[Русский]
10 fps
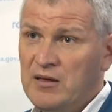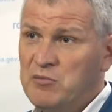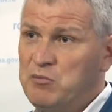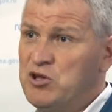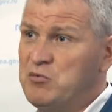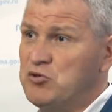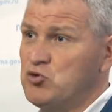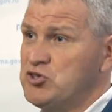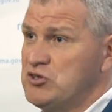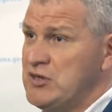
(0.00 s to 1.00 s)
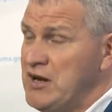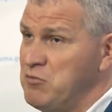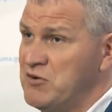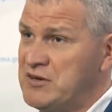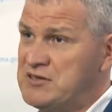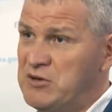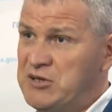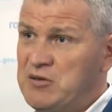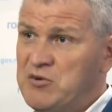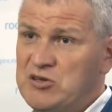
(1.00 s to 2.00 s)
Мы будем эту требовать
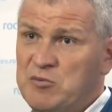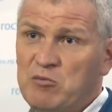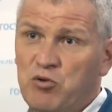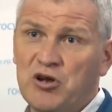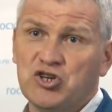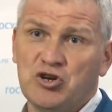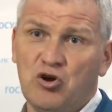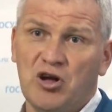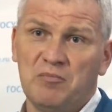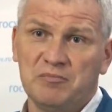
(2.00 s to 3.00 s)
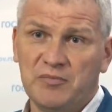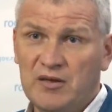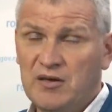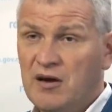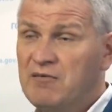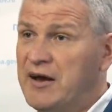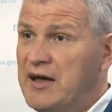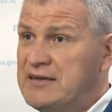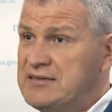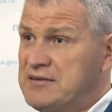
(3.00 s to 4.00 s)
рассмотрения этой теме более широком
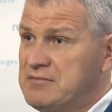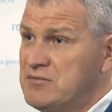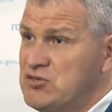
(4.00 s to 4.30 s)
варианте,